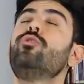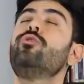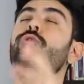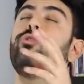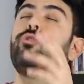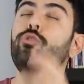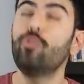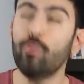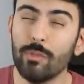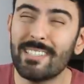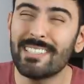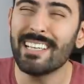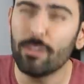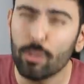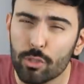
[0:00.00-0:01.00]
te
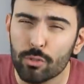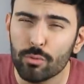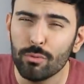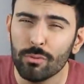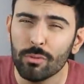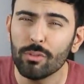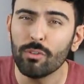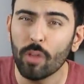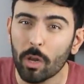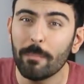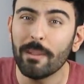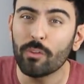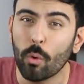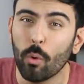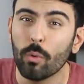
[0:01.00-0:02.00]
tousser dessus dans le
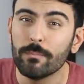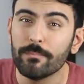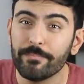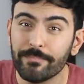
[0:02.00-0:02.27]
métro.